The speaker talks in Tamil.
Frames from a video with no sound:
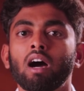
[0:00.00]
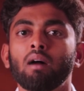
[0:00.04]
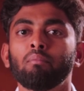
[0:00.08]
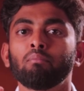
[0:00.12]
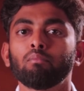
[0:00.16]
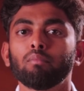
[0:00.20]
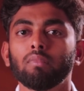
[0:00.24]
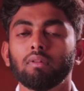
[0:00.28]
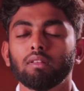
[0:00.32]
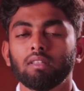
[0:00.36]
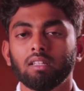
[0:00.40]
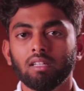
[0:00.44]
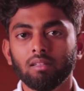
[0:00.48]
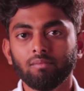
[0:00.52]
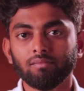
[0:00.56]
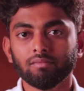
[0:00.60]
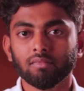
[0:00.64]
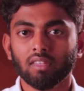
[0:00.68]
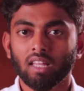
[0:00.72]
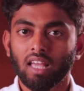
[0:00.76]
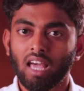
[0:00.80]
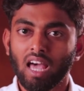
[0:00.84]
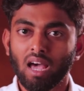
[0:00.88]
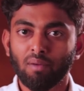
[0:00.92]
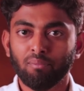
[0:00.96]
ஒரு ஐம்பது
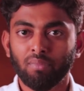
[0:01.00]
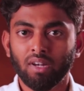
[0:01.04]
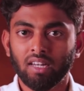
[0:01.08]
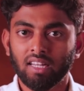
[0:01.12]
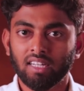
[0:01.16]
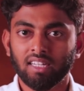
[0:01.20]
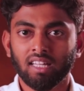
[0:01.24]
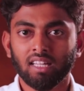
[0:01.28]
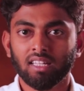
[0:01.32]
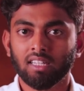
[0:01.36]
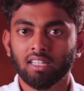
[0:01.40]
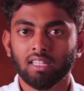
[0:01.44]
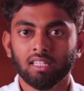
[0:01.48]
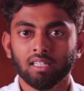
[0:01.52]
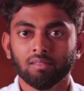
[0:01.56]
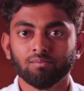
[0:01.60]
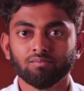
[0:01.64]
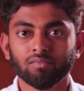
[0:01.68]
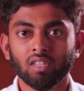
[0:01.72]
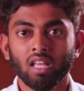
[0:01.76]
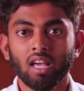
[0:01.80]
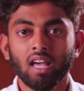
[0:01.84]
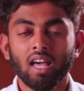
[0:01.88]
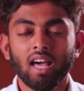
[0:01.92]
ஆப்பிள் கிட்டே இருக்குது